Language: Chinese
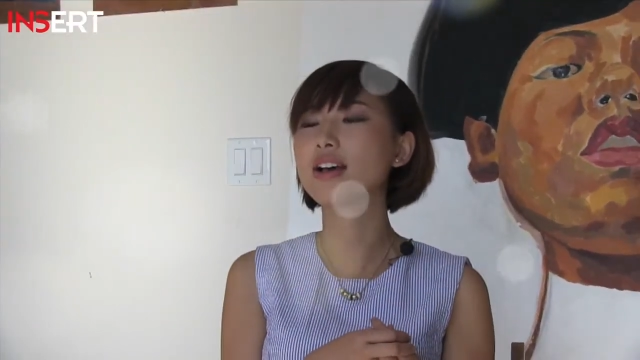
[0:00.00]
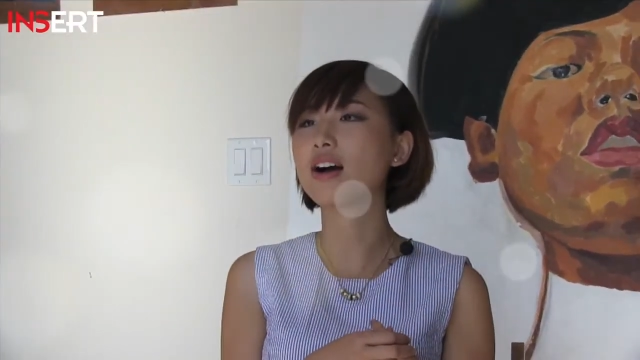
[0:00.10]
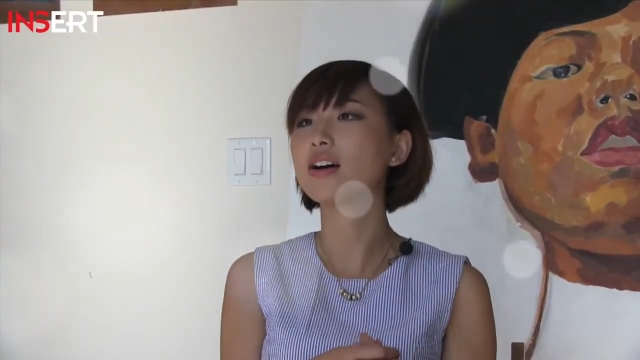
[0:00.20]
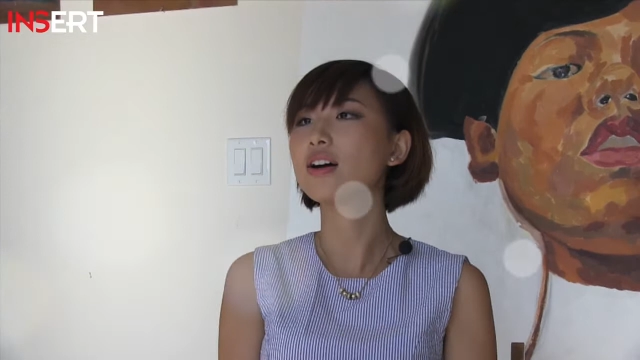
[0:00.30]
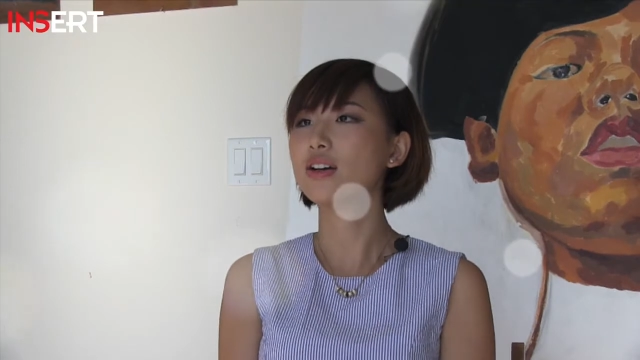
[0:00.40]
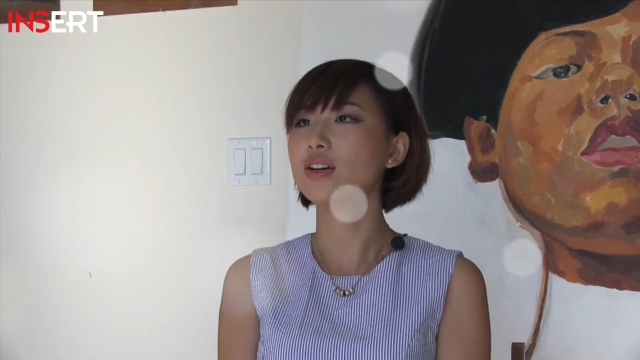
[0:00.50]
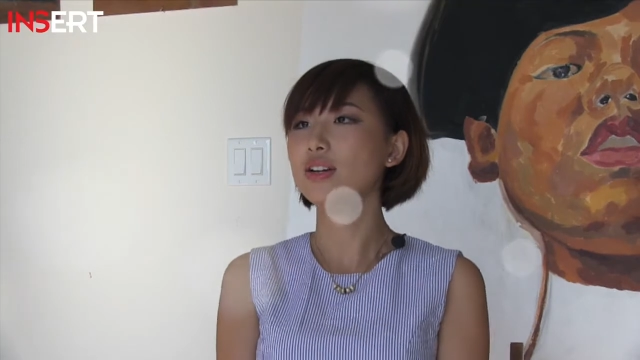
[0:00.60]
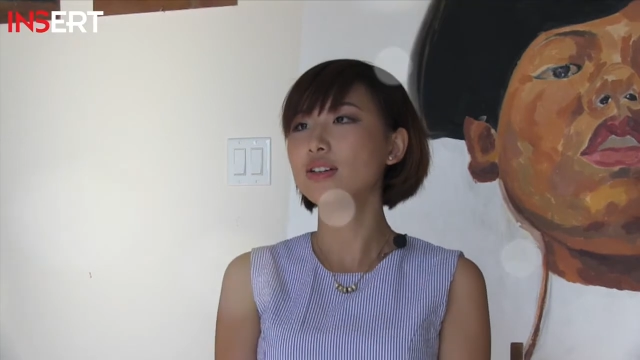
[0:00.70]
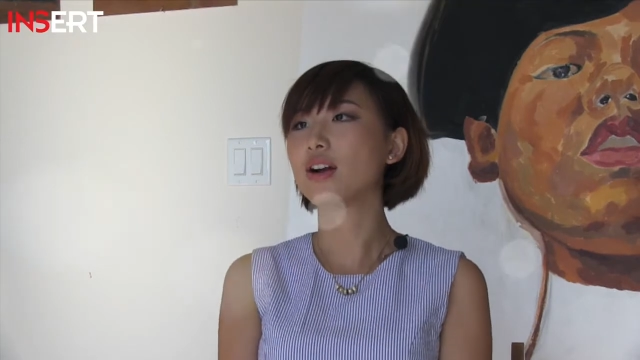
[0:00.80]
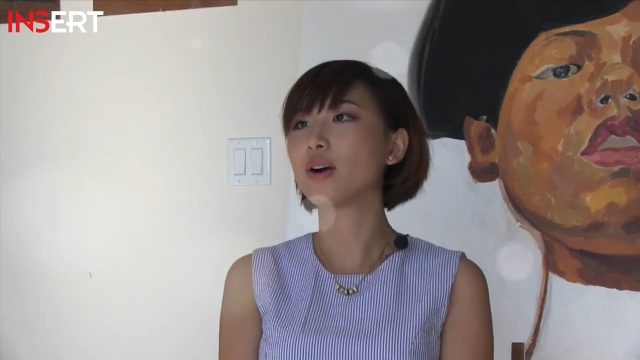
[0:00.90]
像，
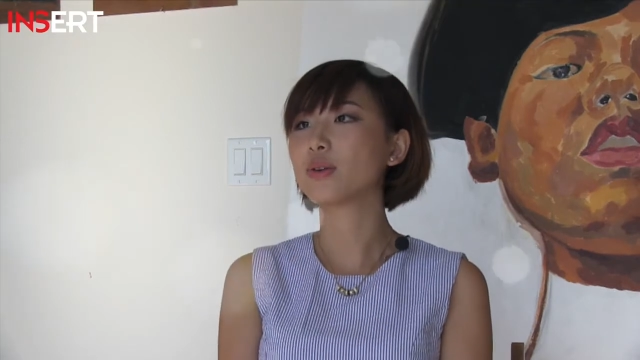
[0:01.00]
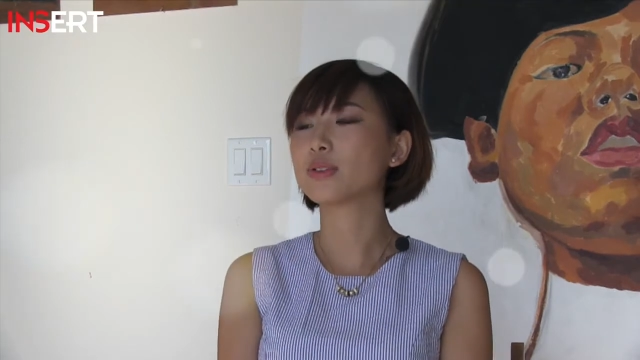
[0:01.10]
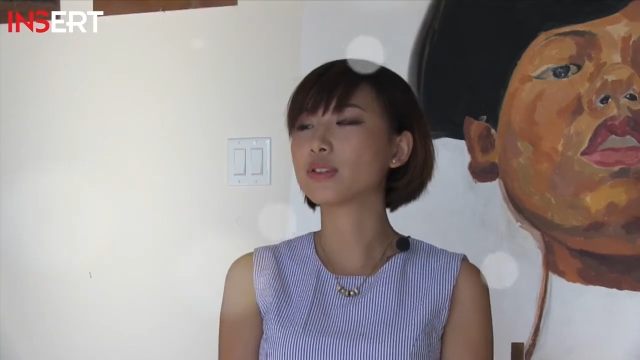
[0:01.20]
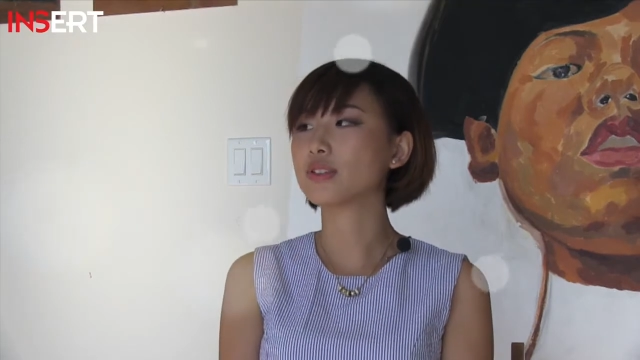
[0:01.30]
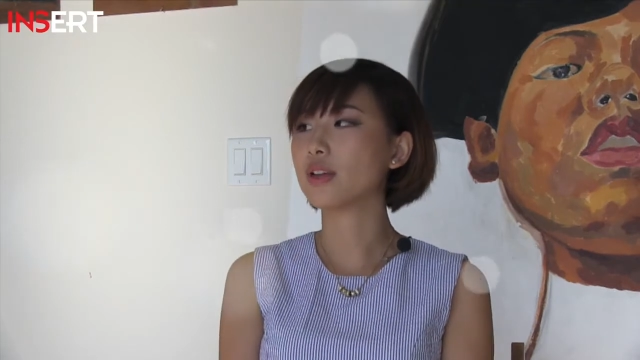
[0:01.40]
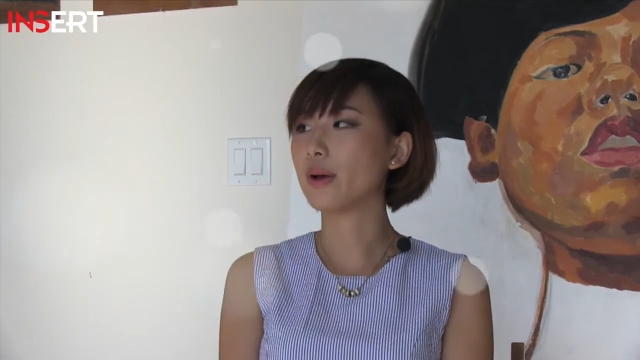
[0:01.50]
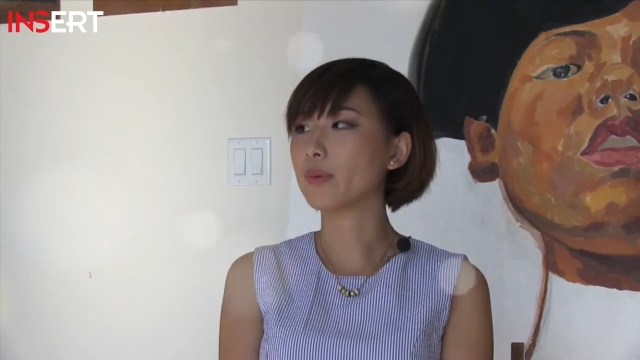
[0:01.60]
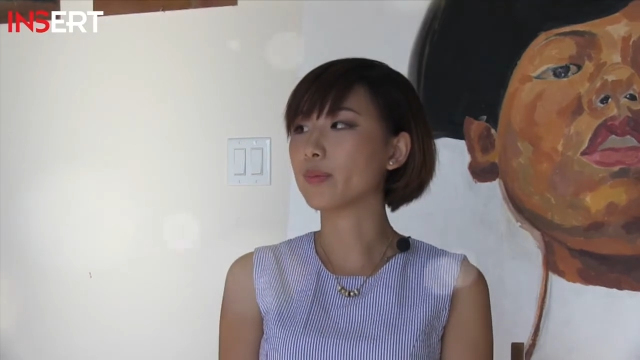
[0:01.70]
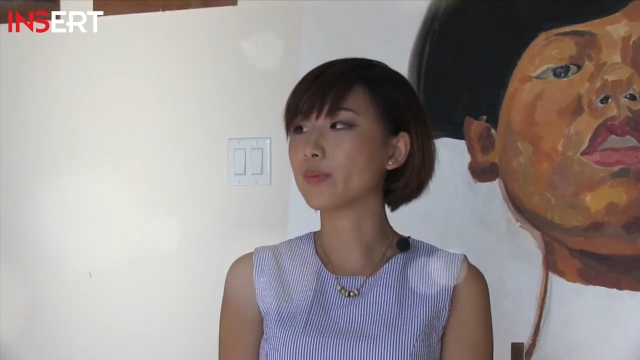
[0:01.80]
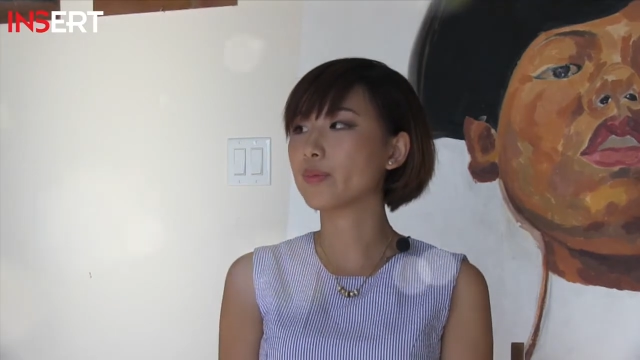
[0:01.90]
然后呢，
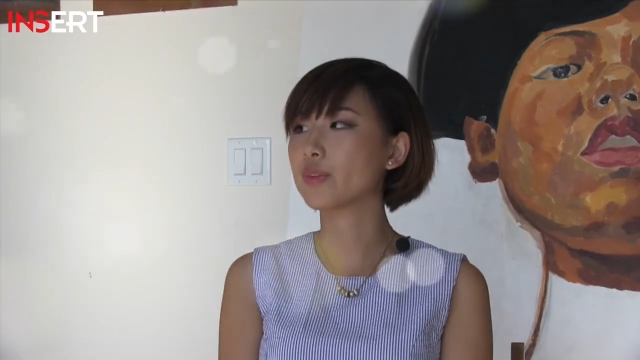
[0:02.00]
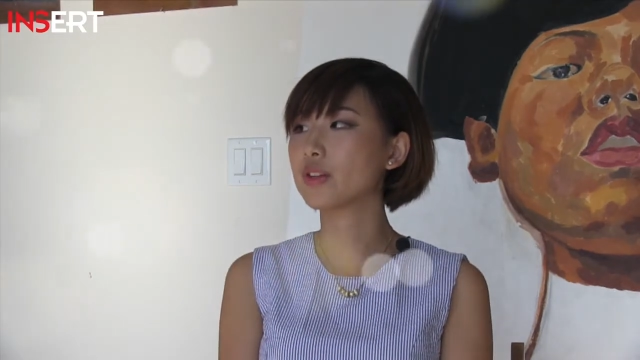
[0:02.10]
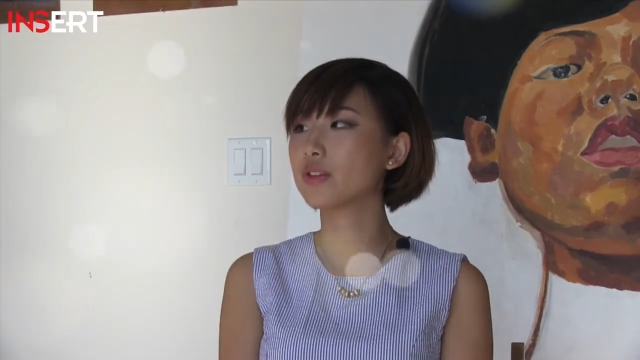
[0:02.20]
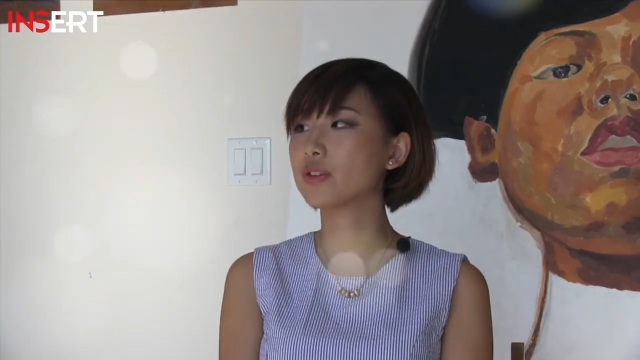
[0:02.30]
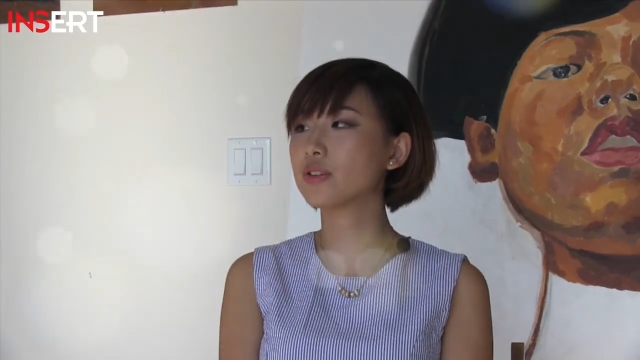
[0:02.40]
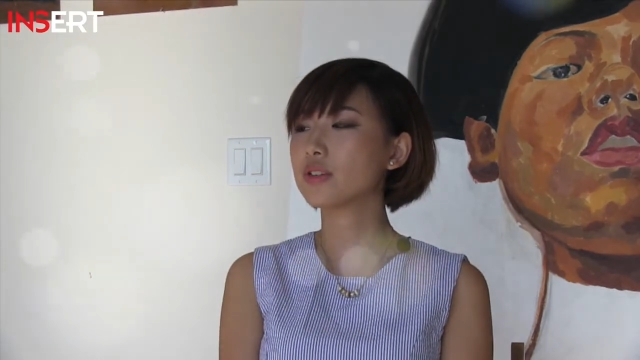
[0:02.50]
嗯，那